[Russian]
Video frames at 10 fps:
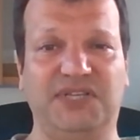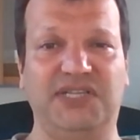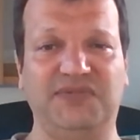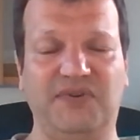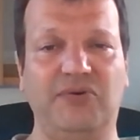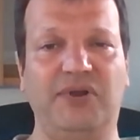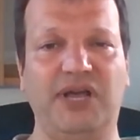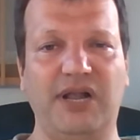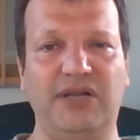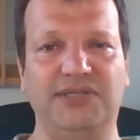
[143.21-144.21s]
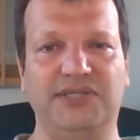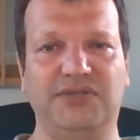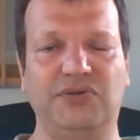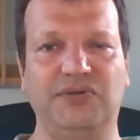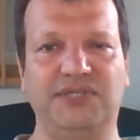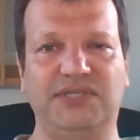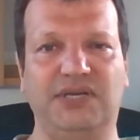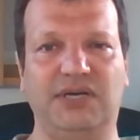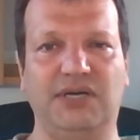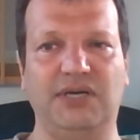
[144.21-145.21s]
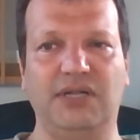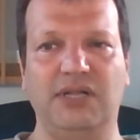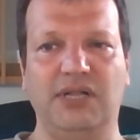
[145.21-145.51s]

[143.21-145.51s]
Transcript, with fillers: за свою реальность. То есть... А,